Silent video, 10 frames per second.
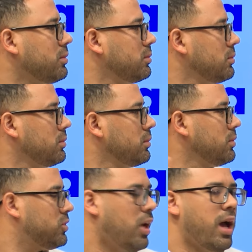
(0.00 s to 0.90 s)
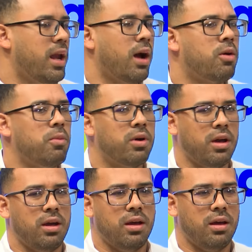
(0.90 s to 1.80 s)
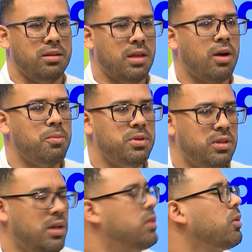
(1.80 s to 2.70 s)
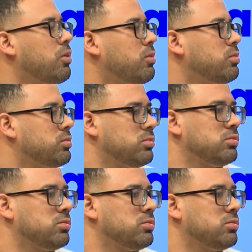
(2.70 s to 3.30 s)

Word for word: o sea, era como que está compitiendo con...